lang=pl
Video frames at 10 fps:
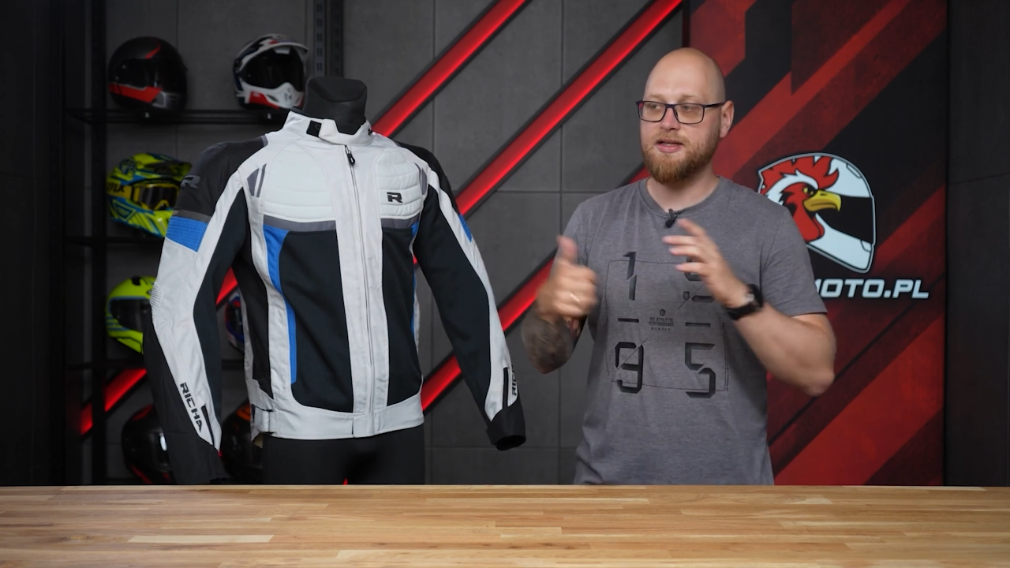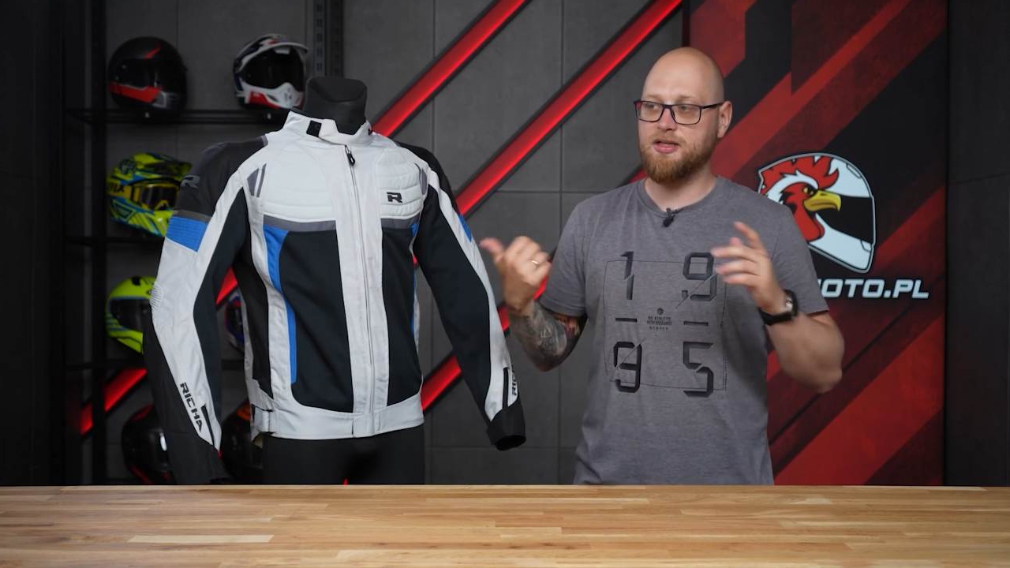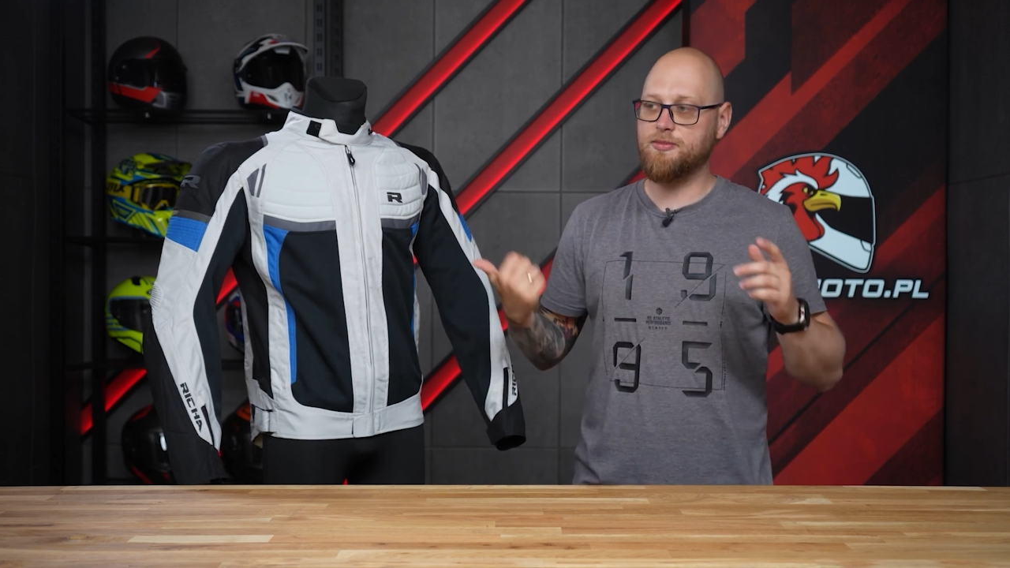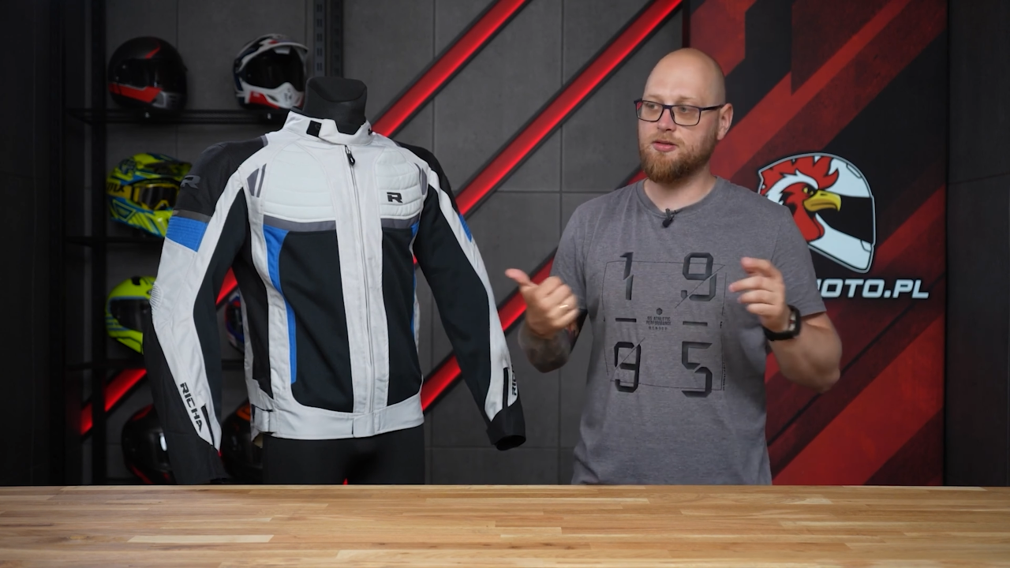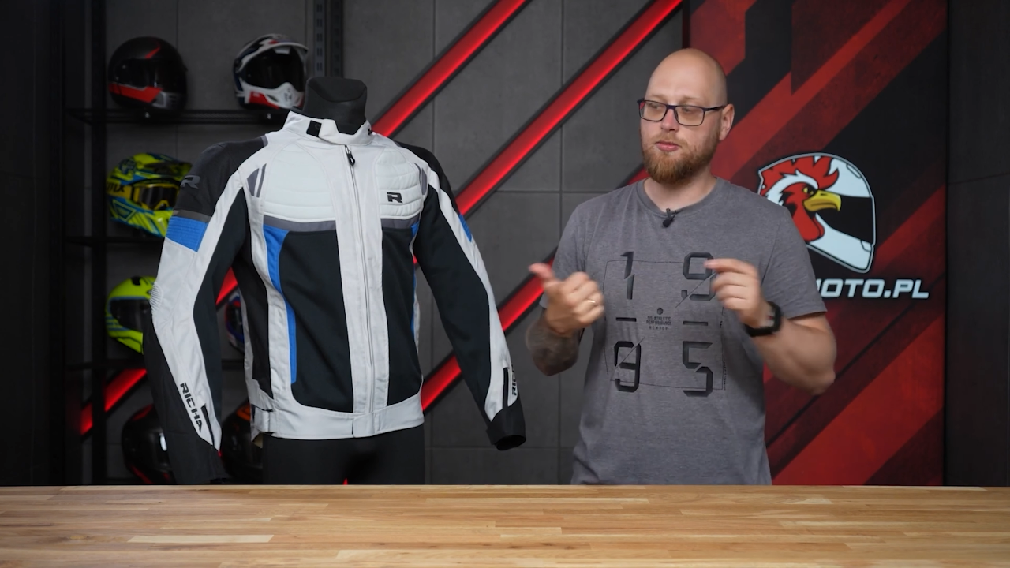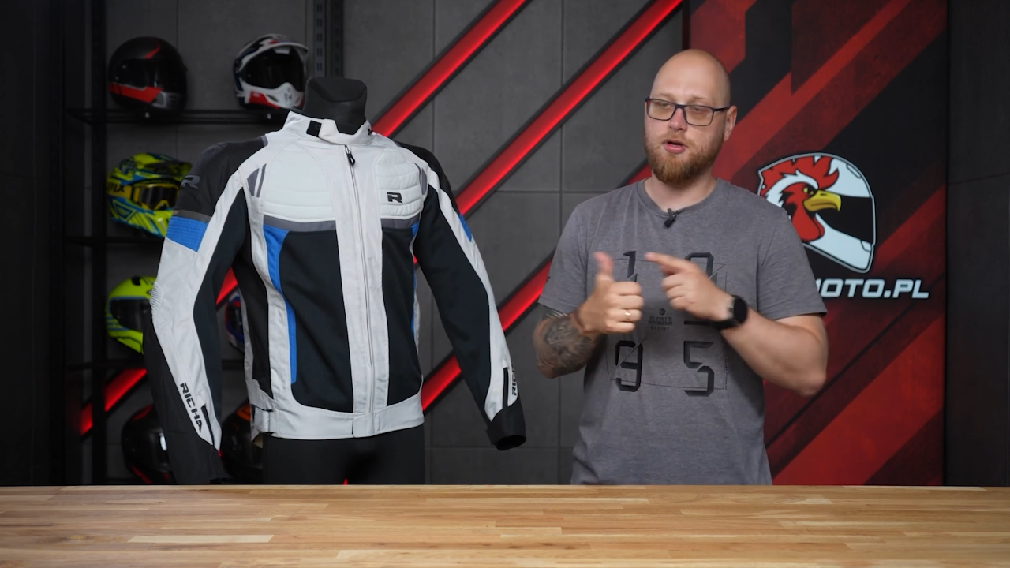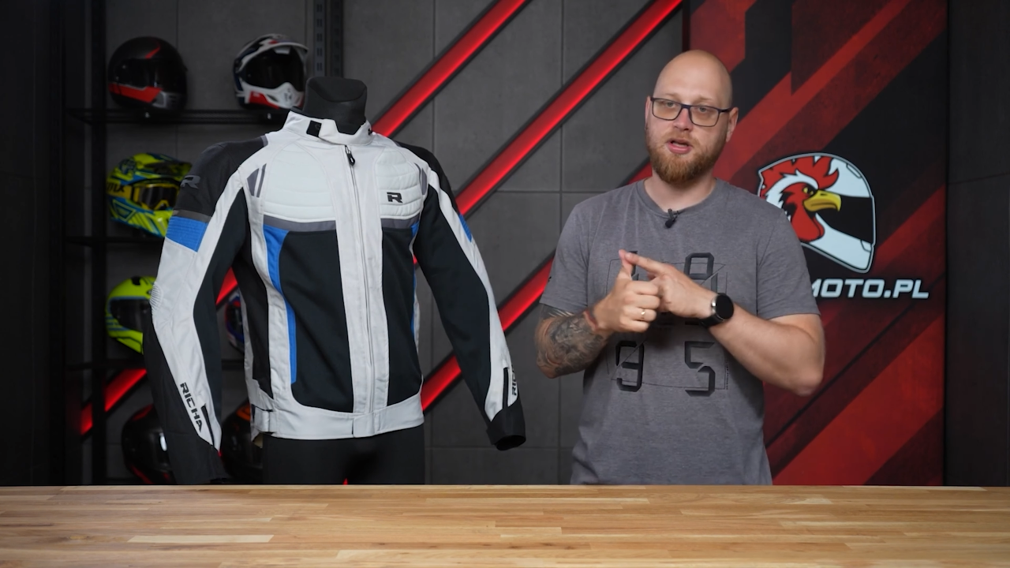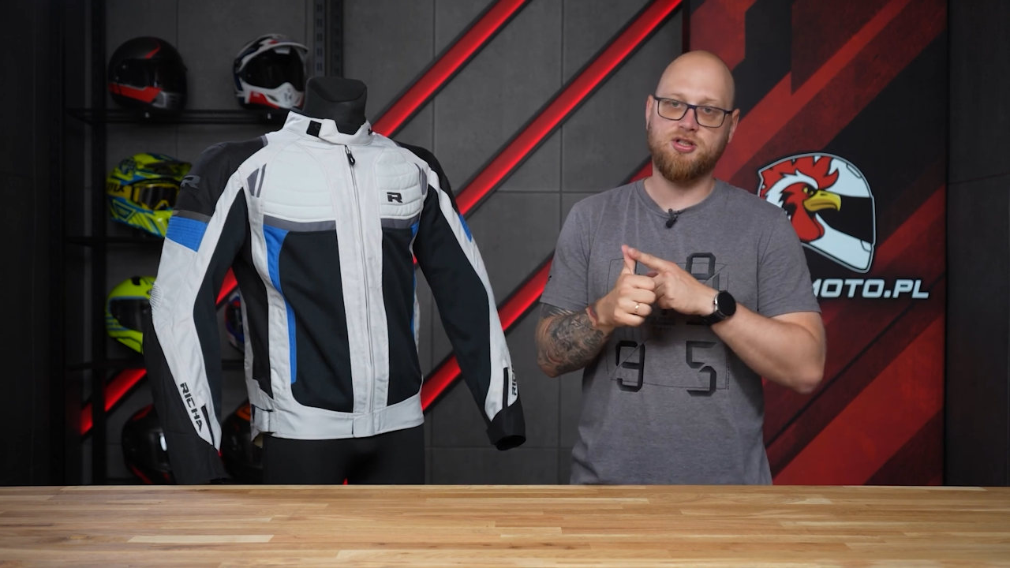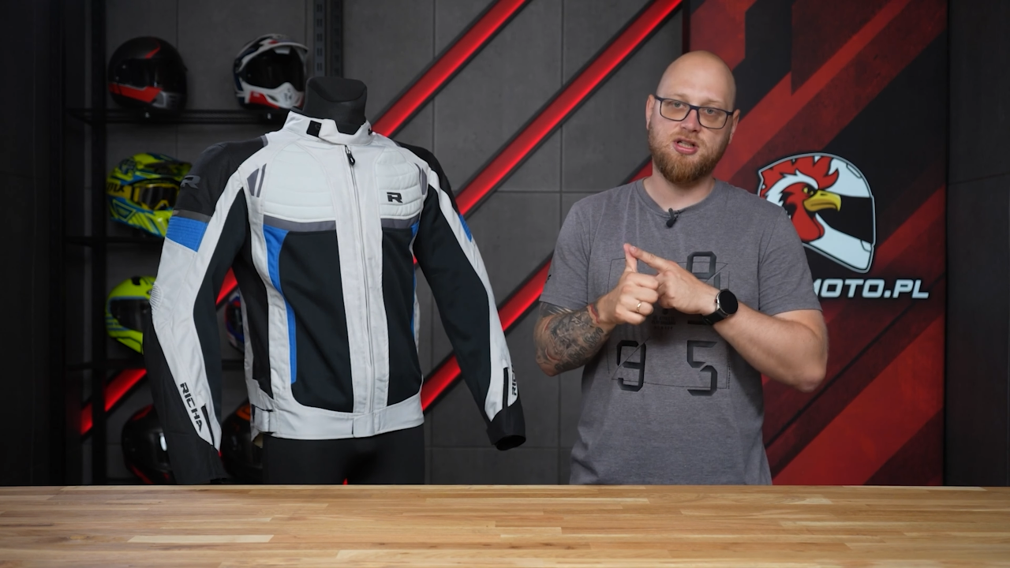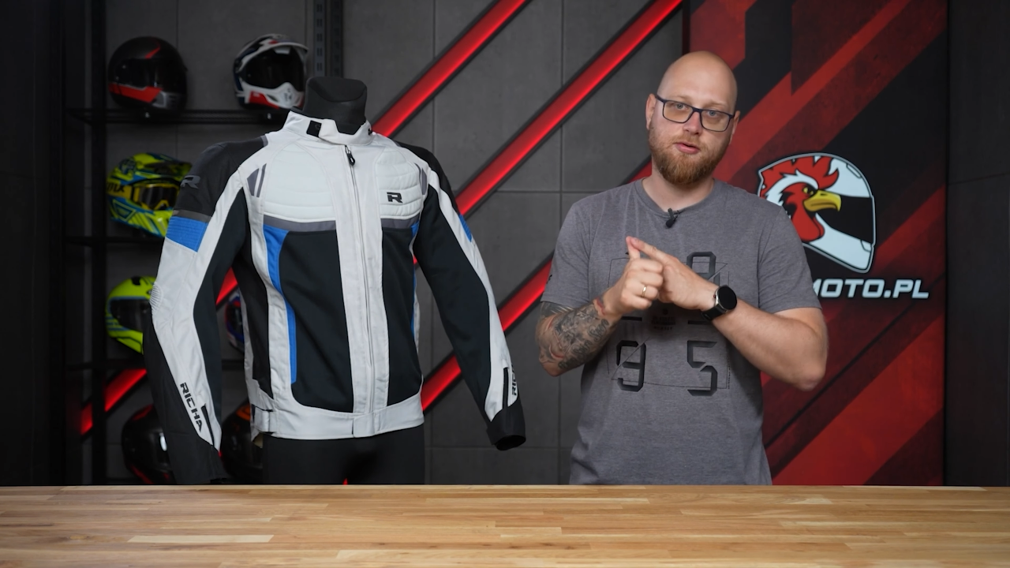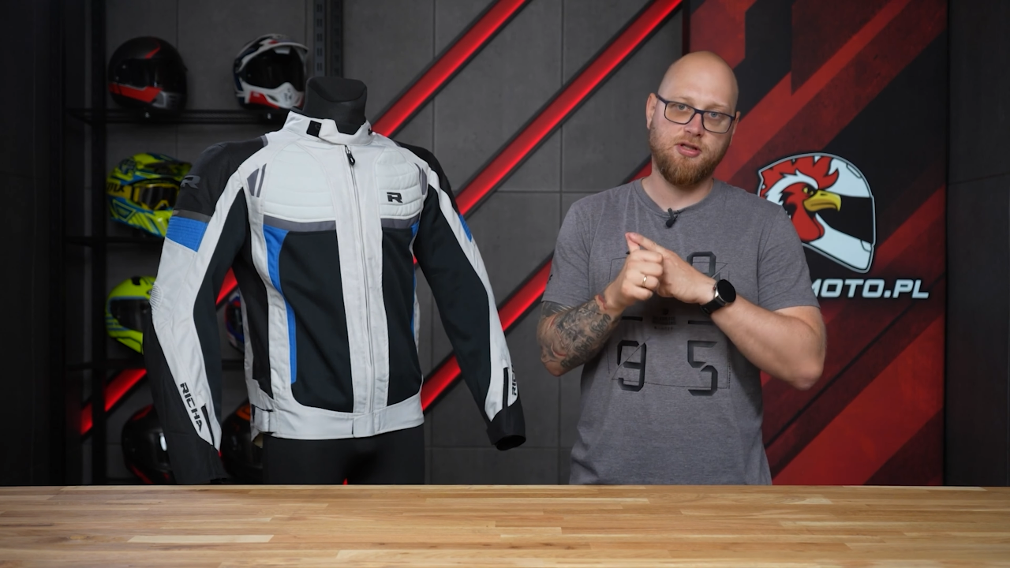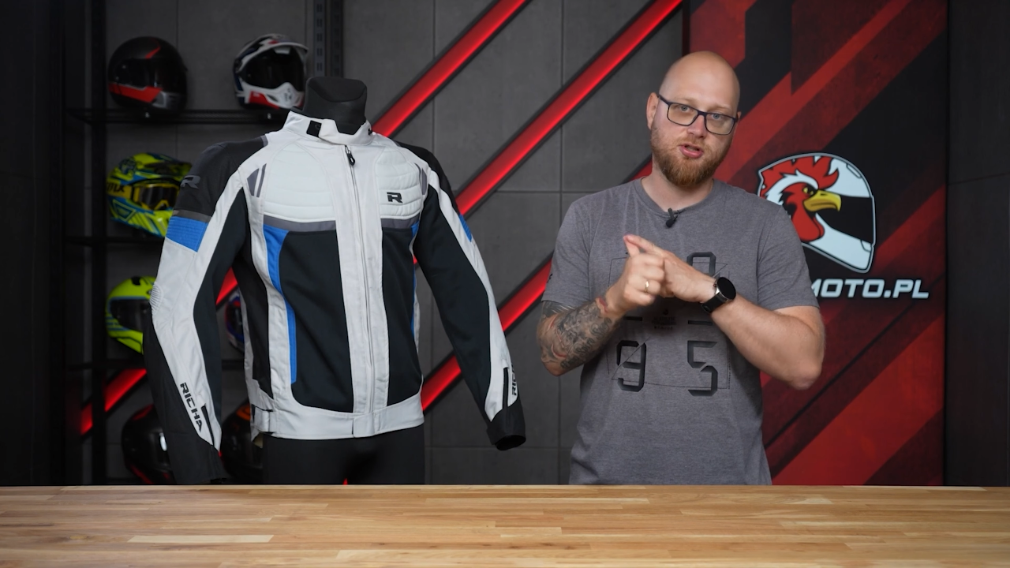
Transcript: nie będą ograniczały